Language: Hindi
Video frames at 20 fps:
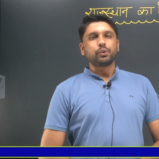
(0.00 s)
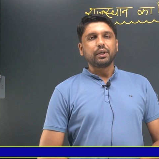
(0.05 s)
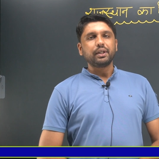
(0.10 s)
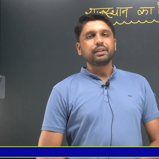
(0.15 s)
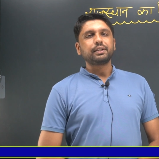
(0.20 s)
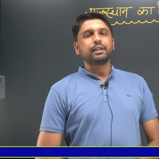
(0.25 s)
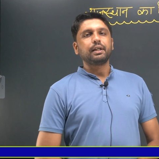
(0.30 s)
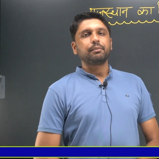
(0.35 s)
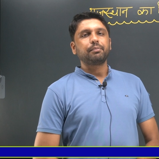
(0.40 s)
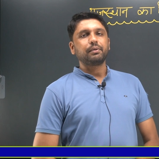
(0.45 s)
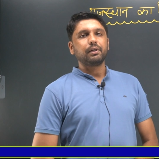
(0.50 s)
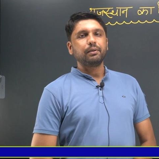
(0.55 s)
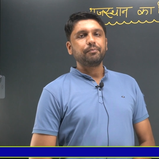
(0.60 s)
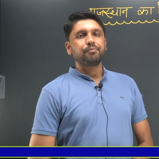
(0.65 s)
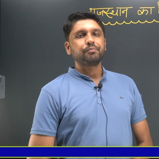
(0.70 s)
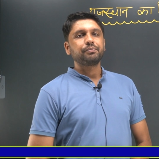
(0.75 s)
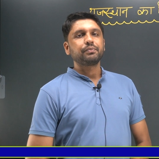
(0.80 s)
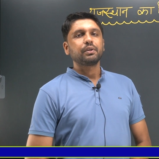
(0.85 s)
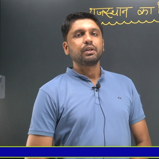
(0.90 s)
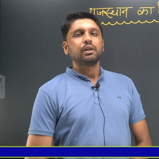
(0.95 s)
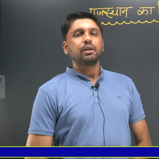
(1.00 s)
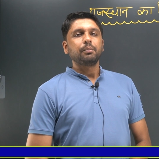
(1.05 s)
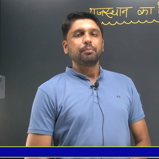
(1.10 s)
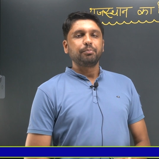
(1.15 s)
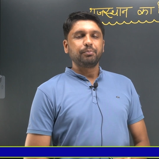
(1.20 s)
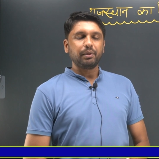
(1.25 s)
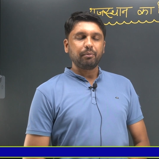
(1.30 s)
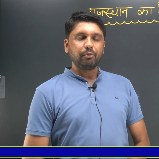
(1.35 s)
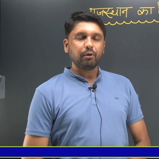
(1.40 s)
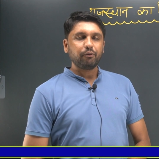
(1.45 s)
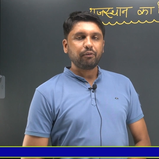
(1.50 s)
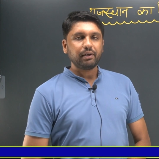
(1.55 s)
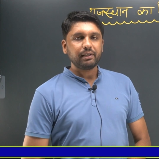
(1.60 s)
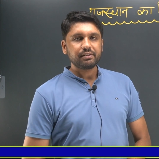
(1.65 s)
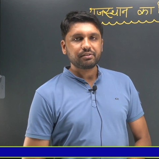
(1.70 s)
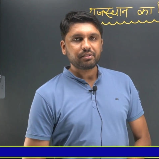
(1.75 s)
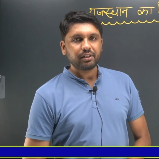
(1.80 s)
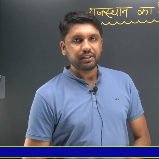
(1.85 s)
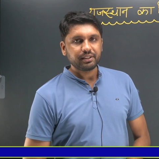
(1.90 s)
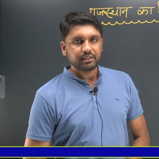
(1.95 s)
स्वागत है आपका बिब्लियोफाइल
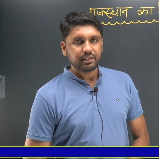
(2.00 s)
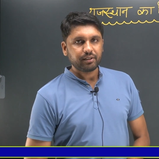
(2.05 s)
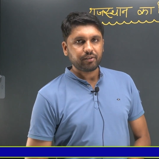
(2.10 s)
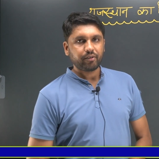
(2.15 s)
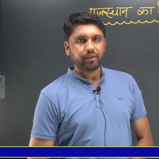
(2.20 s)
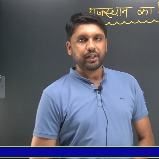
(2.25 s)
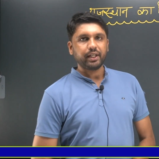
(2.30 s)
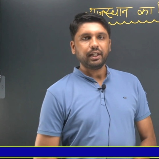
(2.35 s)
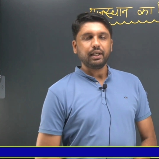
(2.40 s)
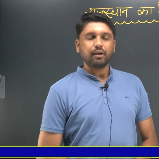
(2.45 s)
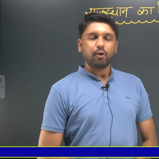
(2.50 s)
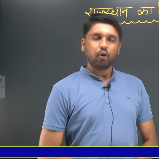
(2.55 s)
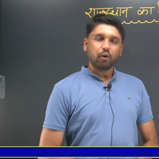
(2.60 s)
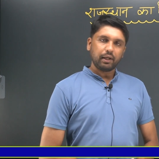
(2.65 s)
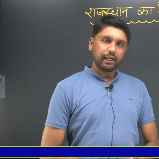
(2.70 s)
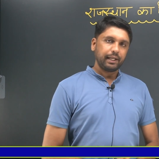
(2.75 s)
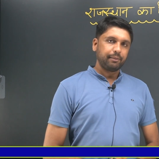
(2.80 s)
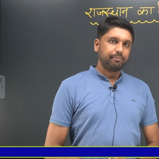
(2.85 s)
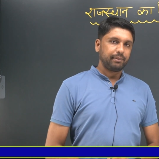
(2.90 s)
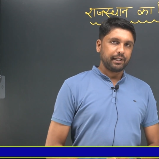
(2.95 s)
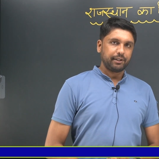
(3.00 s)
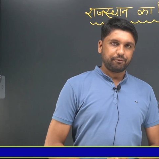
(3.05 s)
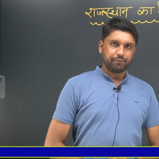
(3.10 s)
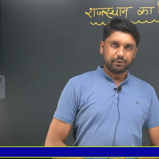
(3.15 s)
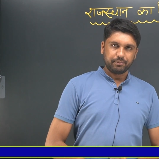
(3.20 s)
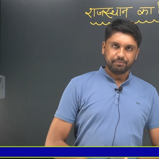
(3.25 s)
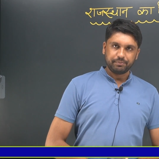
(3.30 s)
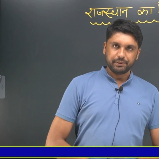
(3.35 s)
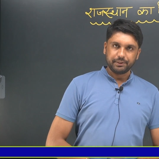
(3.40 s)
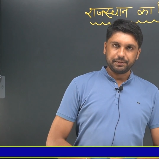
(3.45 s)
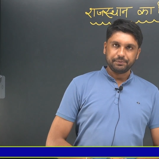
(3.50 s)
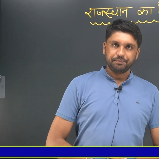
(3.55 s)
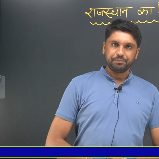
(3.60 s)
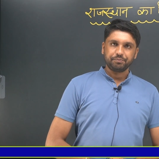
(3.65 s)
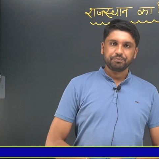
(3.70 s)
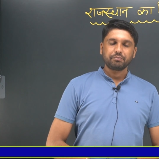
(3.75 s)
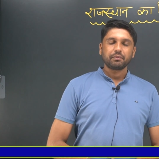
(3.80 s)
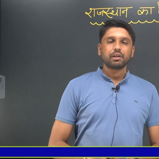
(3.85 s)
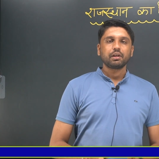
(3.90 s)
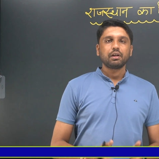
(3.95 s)
स्टडी सेंटर के ऑनलाइन प्लेटफॉर्म पर
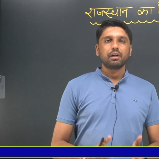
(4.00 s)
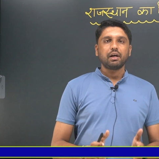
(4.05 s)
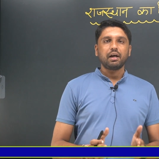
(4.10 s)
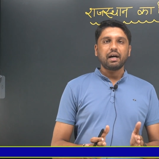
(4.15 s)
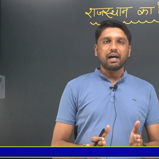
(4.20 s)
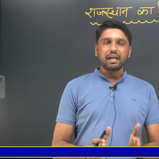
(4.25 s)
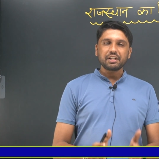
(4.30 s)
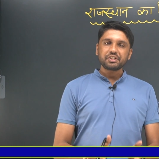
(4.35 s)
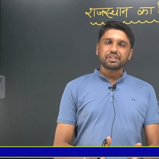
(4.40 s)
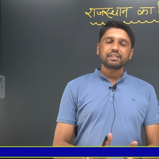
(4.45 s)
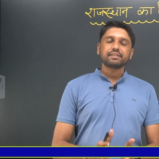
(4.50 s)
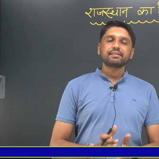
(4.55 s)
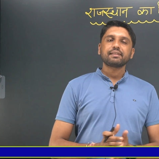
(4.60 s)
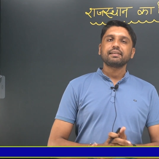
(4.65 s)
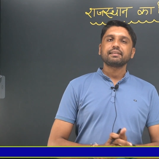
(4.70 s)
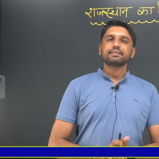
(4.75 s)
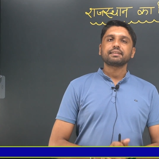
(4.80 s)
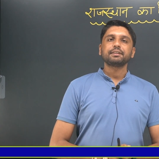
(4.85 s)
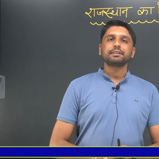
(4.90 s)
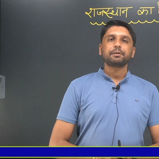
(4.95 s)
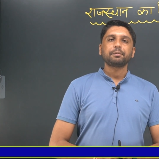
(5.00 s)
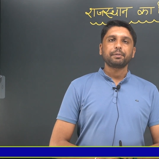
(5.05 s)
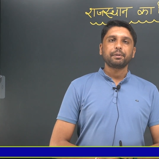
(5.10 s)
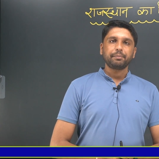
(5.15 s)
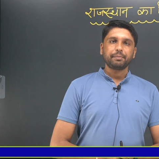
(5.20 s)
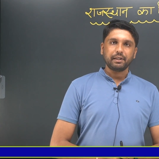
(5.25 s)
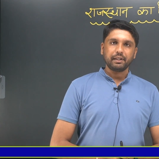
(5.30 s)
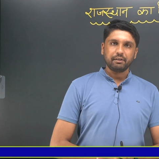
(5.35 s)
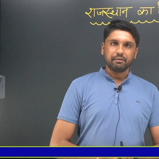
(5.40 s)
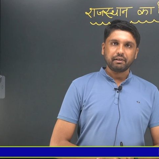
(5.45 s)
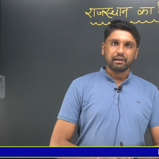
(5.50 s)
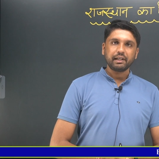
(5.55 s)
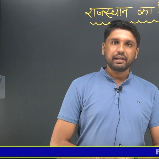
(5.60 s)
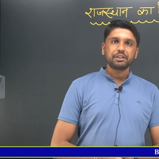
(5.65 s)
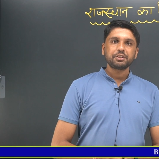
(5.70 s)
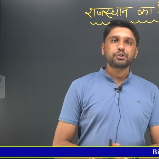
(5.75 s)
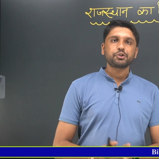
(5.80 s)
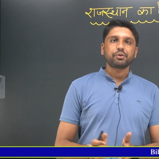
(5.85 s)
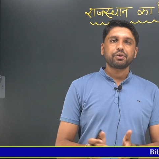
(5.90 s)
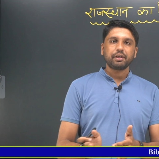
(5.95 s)
आज के इस क्लास के अंदर अपन पढ़ने वाले
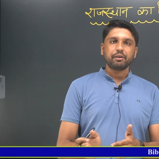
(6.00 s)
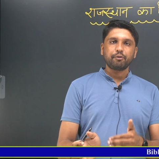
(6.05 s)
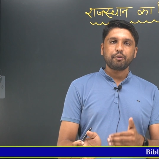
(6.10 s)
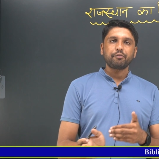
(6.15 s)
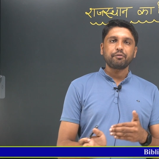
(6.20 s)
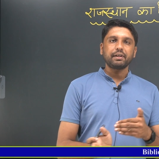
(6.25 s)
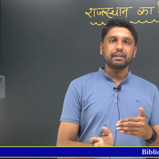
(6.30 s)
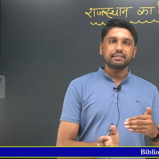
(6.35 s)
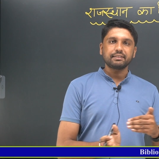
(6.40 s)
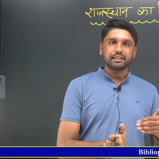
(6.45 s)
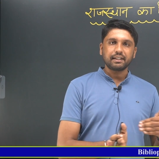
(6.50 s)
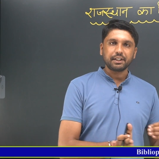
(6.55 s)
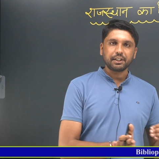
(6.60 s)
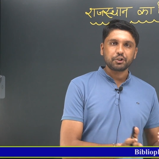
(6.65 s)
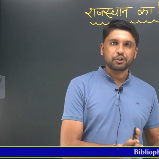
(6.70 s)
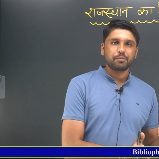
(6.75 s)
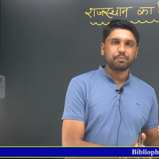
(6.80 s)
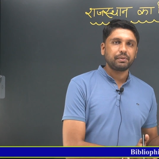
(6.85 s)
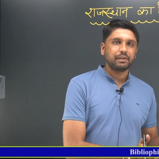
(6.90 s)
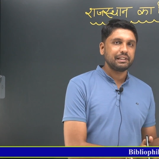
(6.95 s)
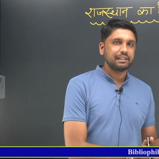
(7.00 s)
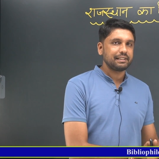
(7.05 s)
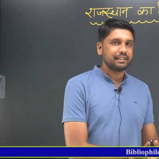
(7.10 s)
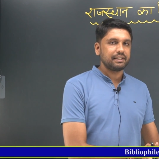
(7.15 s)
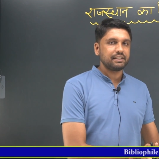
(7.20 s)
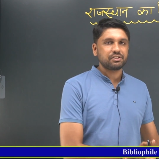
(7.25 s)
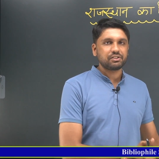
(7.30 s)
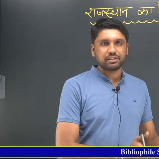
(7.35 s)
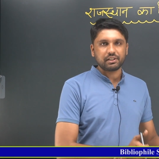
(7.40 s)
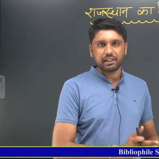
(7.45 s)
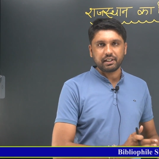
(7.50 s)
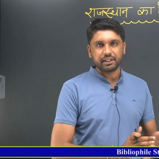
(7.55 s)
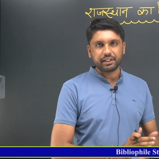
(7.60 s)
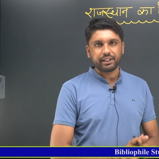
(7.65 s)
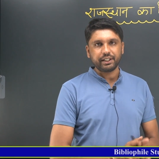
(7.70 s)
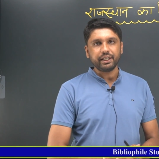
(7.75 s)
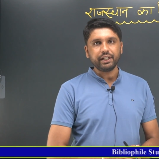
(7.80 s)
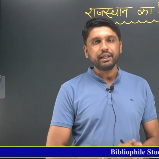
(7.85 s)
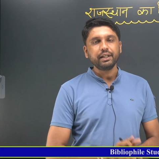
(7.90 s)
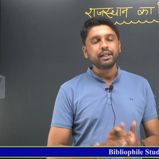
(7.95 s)
हैं ज्योग्राफी ऑफ राजस्थान की जो अपन ने सीरीज चला
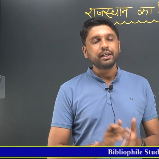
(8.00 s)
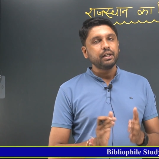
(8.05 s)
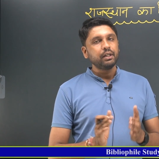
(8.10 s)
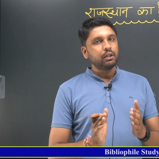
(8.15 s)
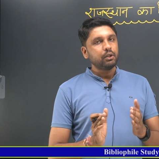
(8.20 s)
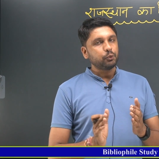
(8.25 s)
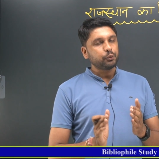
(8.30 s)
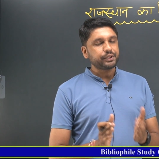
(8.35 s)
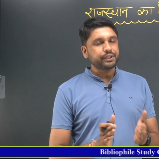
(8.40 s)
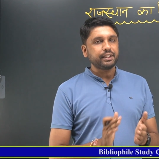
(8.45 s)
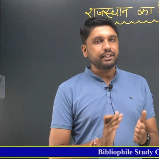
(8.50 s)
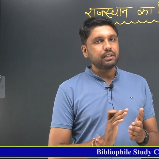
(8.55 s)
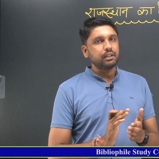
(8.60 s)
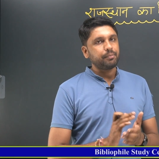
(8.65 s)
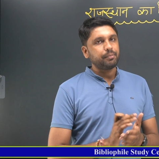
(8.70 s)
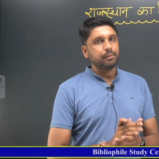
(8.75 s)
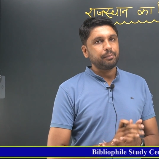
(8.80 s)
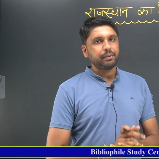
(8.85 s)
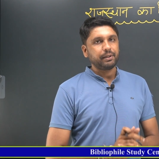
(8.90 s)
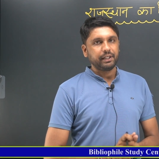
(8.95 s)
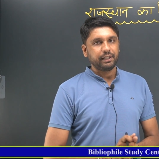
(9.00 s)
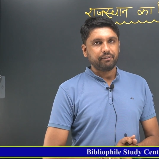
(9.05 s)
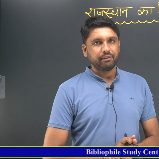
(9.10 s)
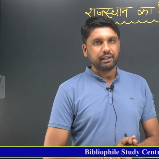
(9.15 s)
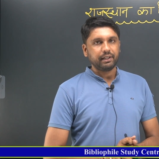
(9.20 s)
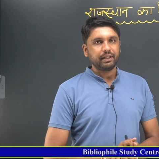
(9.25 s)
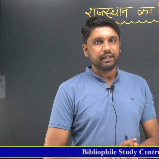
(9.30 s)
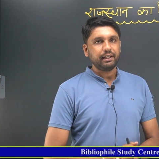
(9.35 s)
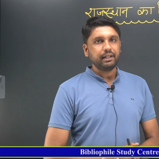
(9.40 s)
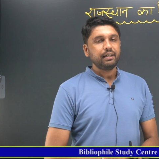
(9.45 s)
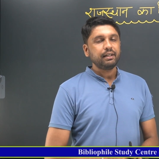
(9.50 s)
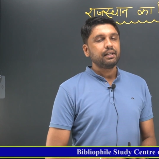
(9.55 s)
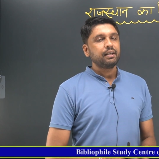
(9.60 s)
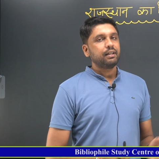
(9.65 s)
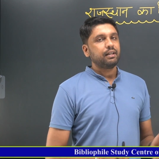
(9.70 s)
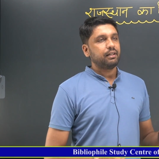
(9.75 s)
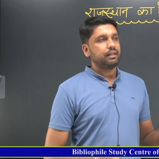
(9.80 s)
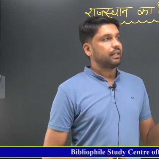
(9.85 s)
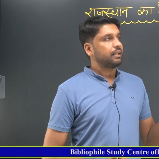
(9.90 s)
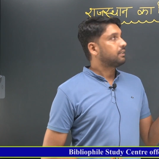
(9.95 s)
रखी है उसके अंदर अपन पढ़ने वाले
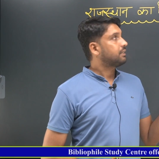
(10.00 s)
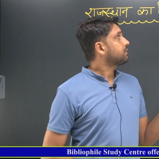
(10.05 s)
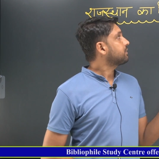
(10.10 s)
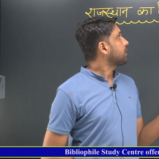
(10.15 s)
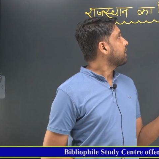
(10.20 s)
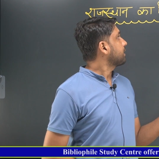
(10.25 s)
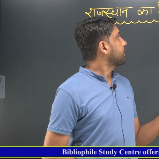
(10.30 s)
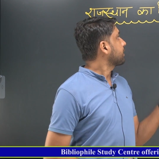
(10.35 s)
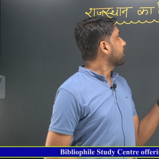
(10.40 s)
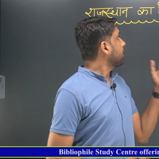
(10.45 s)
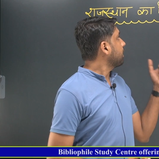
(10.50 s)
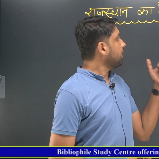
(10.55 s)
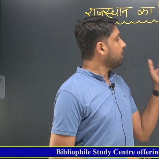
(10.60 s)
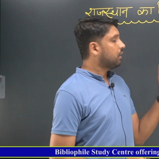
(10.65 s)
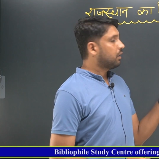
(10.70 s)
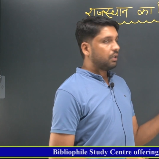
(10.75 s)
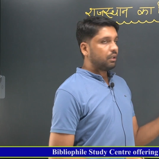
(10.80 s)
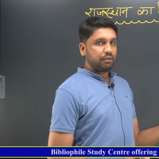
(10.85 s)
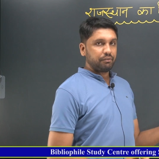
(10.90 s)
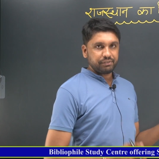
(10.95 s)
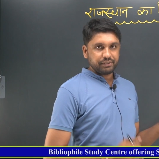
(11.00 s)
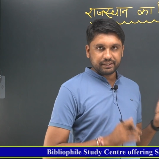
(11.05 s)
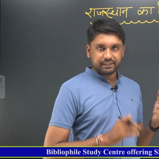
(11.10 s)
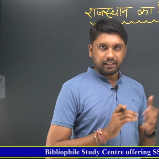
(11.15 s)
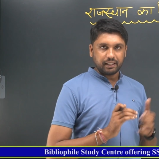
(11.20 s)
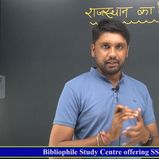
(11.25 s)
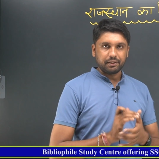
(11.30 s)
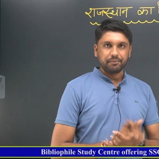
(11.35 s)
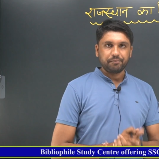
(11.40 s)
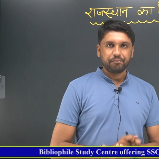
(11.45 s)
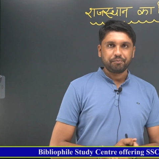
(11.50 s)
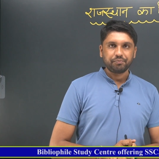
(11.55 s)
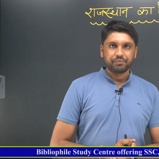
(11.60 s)
हैं राजस्थान का विस्तार